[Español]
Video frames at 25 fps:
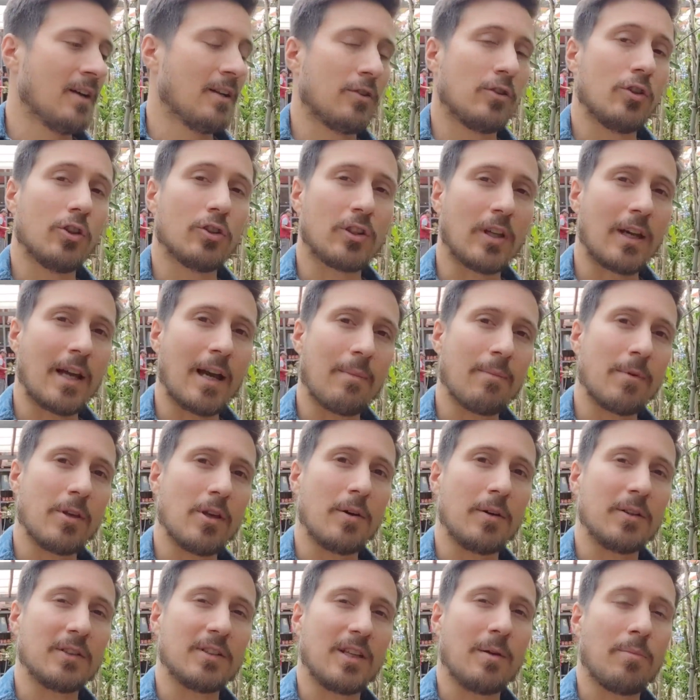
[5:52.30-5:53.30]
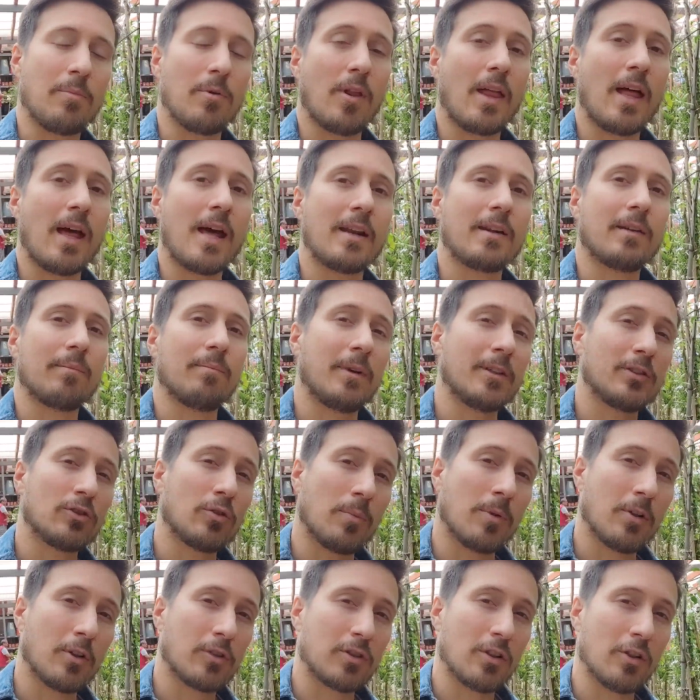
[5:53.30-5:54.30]
No tenga miedo a veces de podar, más
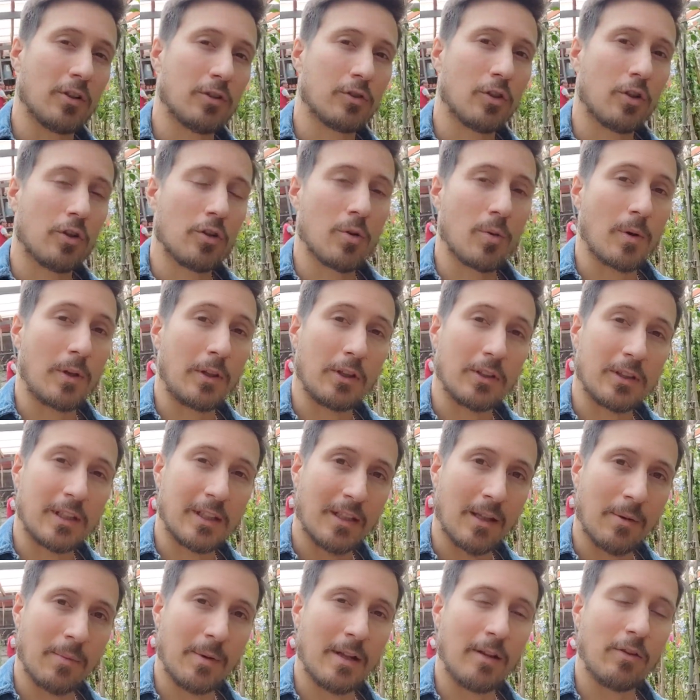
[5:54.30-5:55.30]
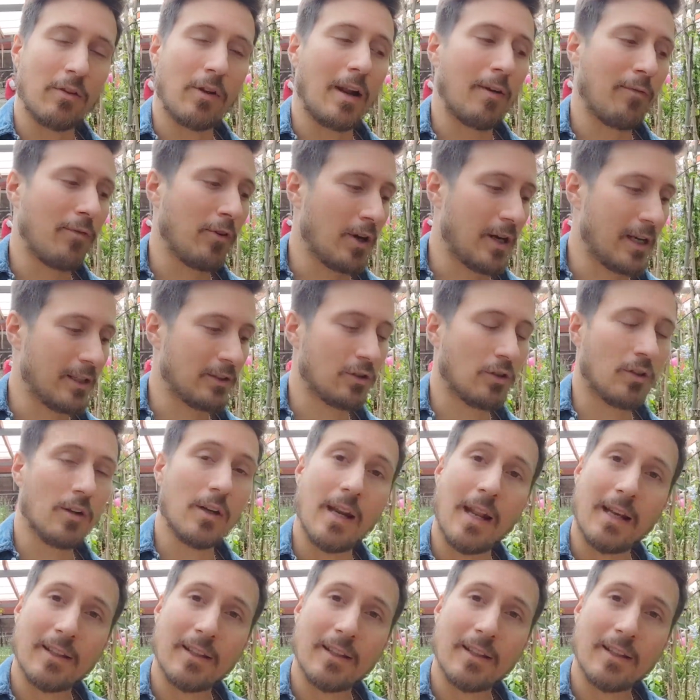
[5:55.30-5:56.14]
o menos en otoño cuando está terminando la floración,